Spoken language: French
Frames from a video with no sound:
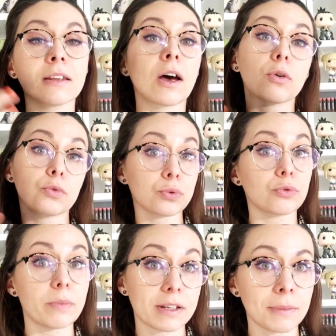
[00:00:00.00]
d'un retour
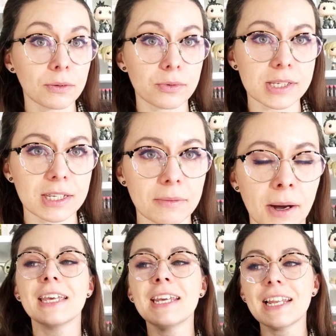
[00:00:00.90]
du Batman au cinéma.
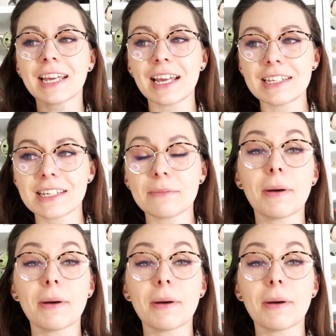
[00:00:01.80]
Il est réalisé